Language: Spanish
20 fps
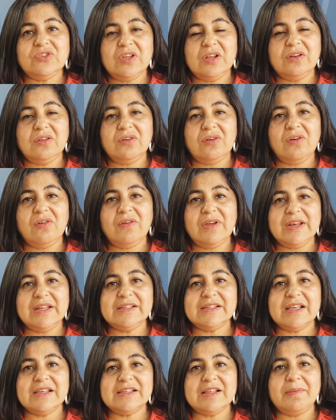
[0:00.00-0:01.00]
de los jóvenes
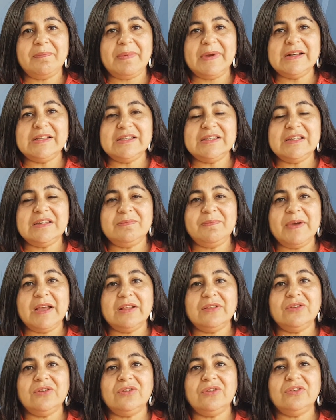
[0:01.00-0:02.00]
que están
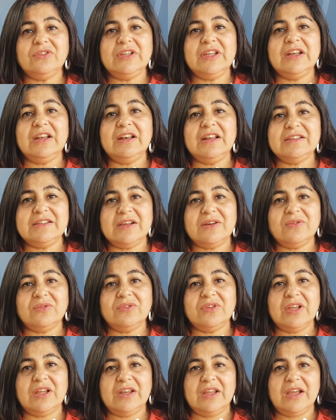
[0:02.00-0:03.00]
participando no tienen la
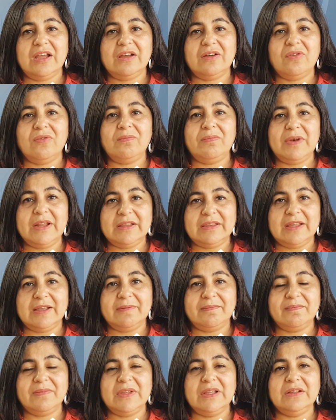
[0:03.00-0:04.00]
secundaria completa.
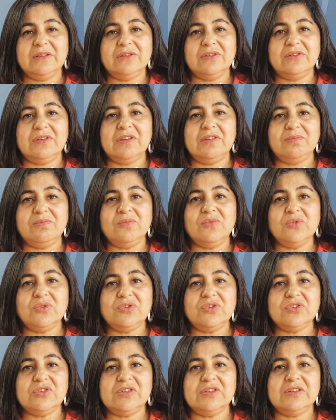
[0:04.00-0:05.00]
Entonces
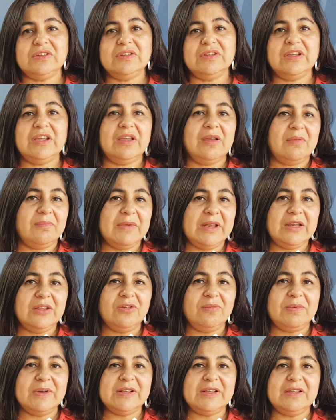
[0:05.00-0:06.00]
muchos eh, que han
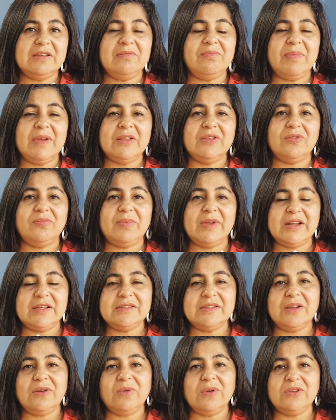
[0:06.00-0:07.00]
venido participando para
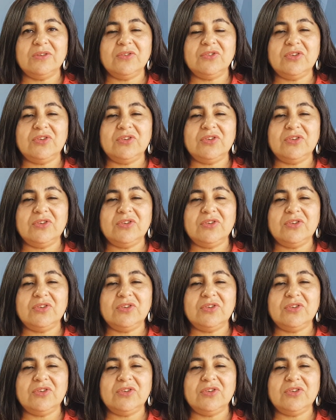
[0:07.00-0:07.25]
este cuarto